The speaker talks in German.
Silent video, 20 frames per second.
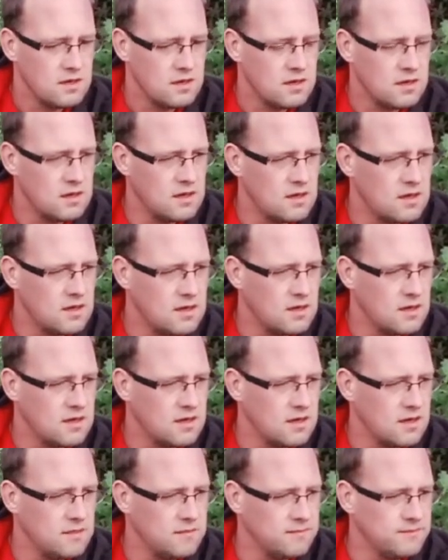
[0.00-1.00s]

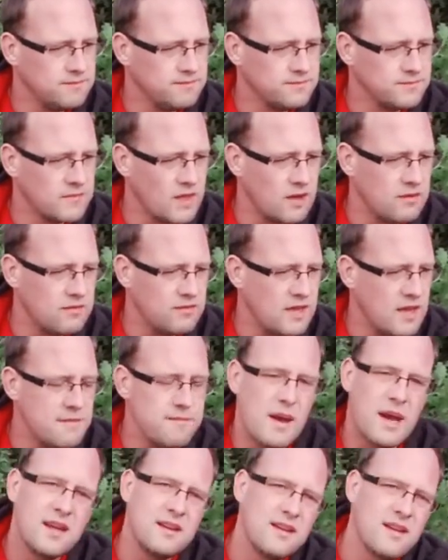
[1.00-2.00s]
Ähm, wir
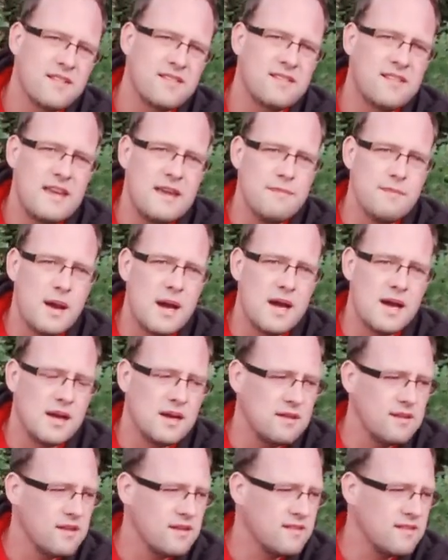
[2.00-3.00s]
machen das
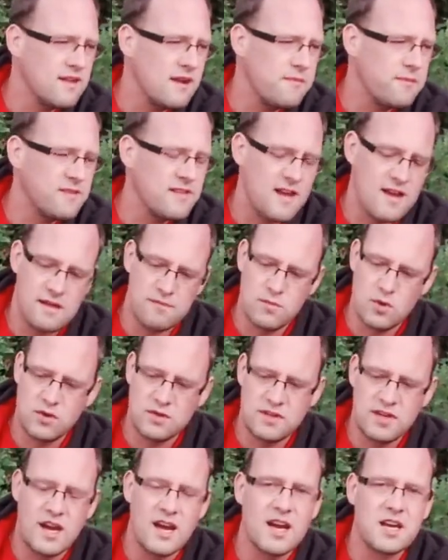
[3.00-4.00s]
Thema
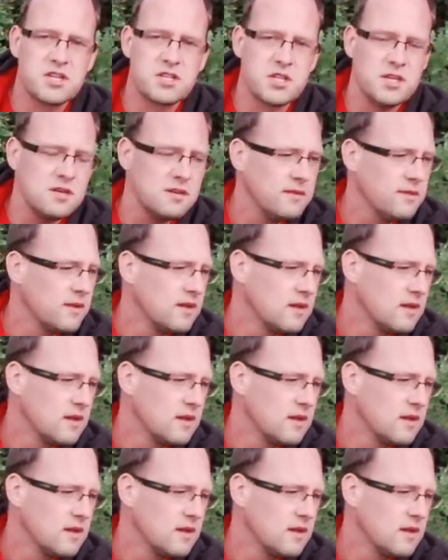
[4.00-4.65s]
Selbsthakenmontage,